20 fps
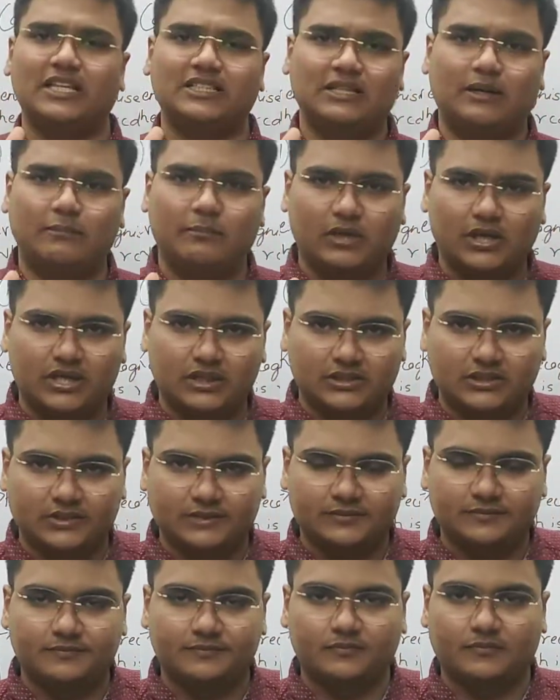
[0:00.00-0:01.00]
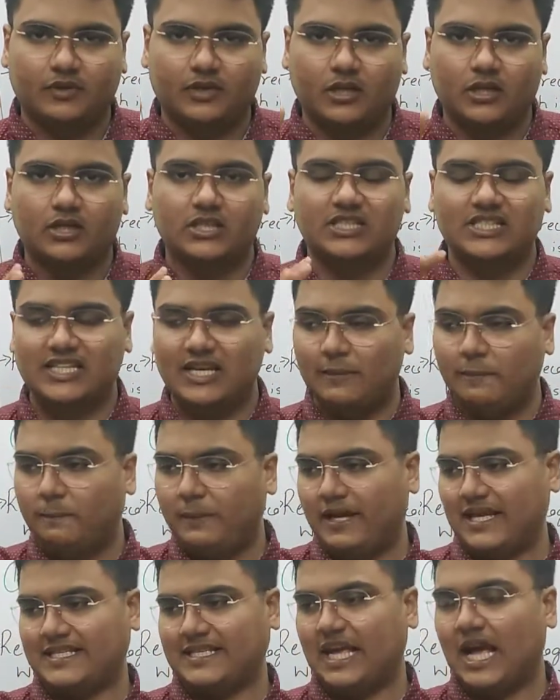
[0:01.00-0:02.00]
एग्जांपल लेते हैं जब
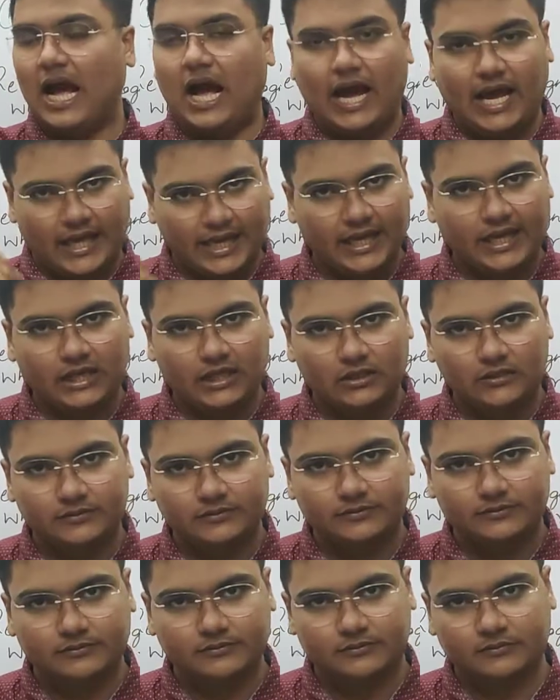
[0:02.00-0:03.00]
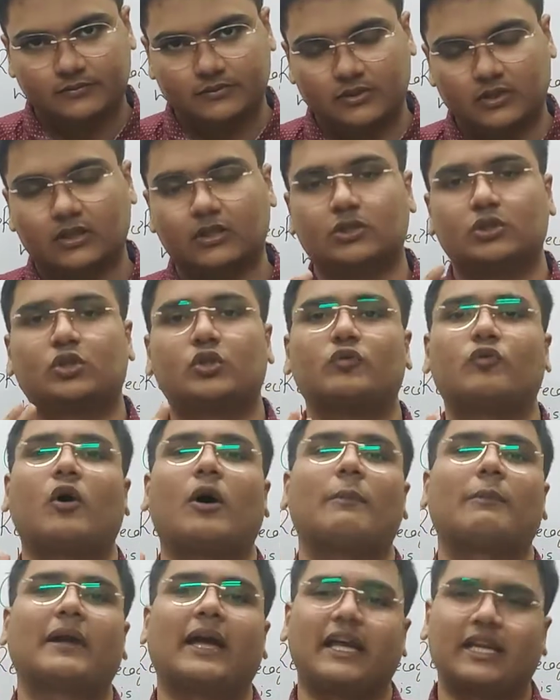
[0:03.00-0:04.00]
पैसा आएगा तो वो
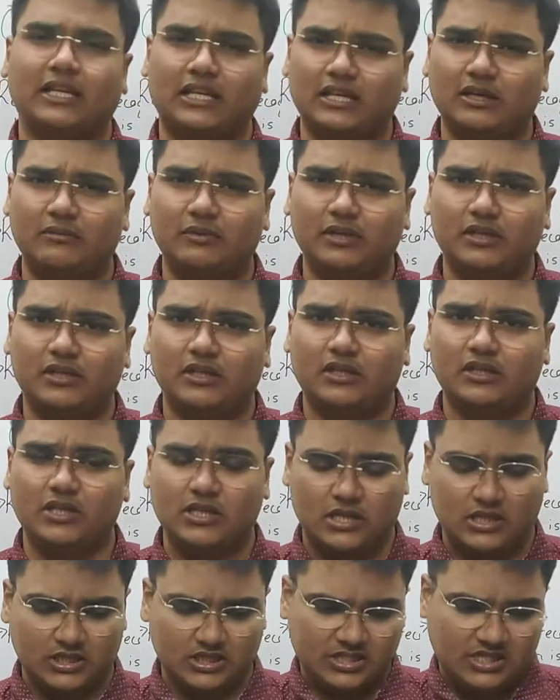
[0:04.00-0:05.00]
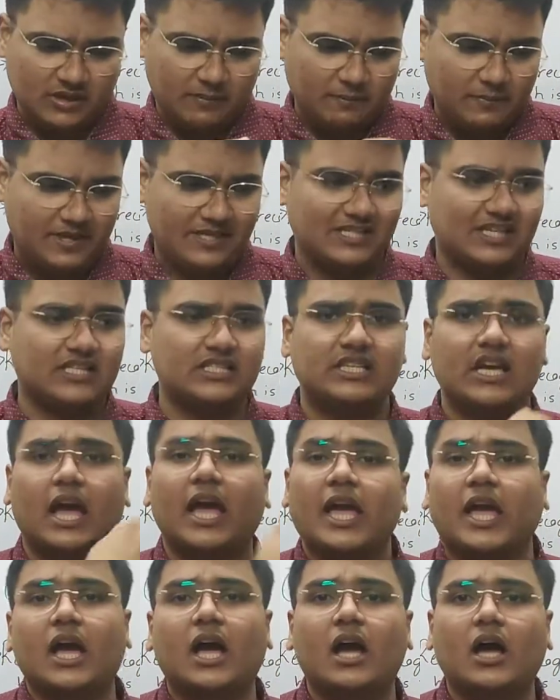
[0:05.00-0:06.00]
आपका इनकम है जब पैसा
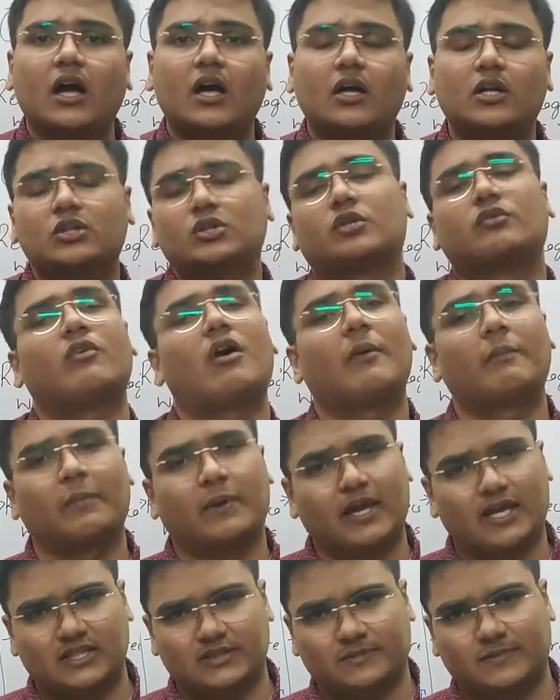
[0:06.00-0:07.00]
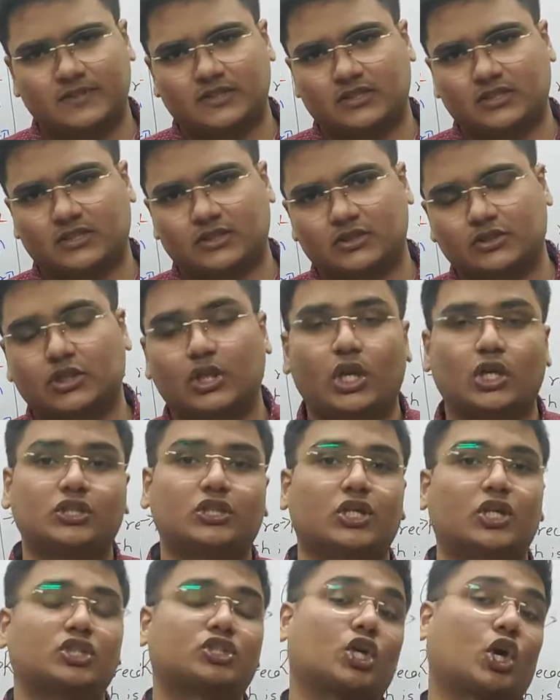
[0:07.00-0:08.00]
जाएगा तो वो आपका एक्सपेंस है सर
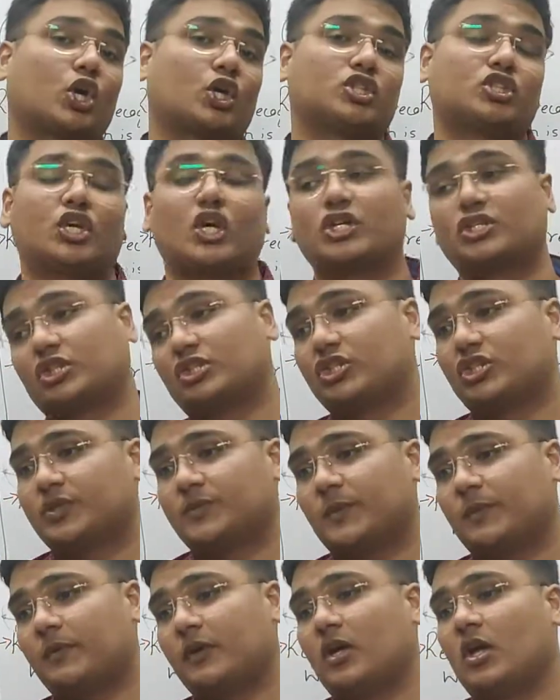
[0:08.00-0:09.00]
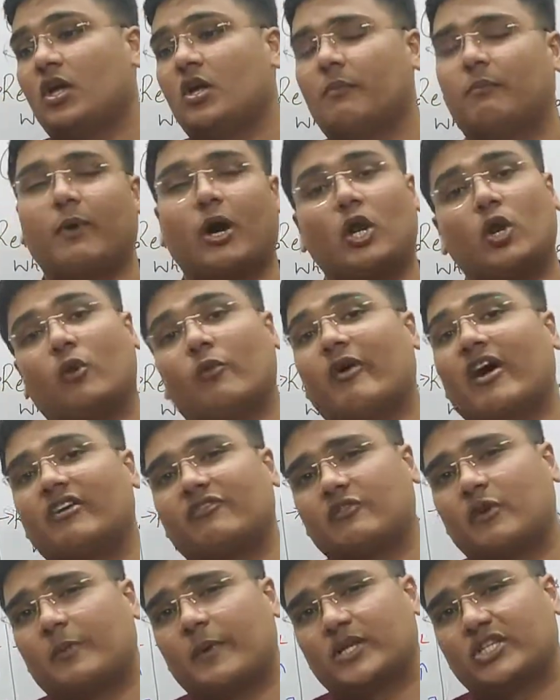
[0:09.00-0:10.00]
ऐसा कैसा किसी ऐसे चीज में भी मान लो
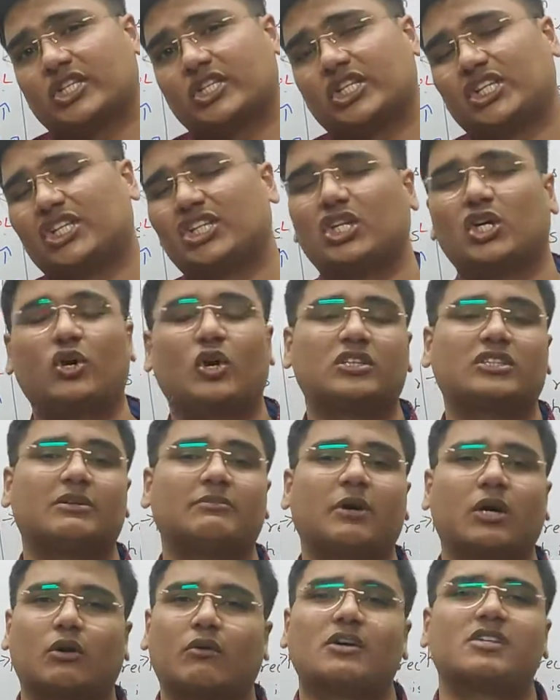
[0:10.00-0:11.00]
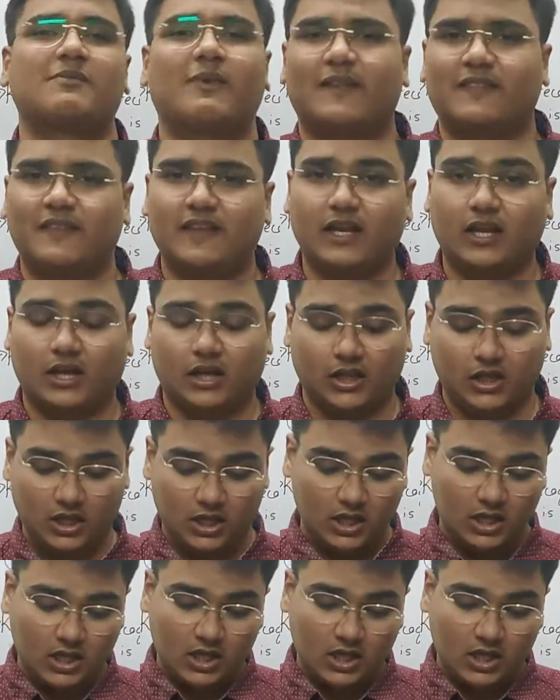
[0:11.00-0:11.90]
वाइफ ने पैसा दे दे देखो ऐसा बकवास बात नहीं करने का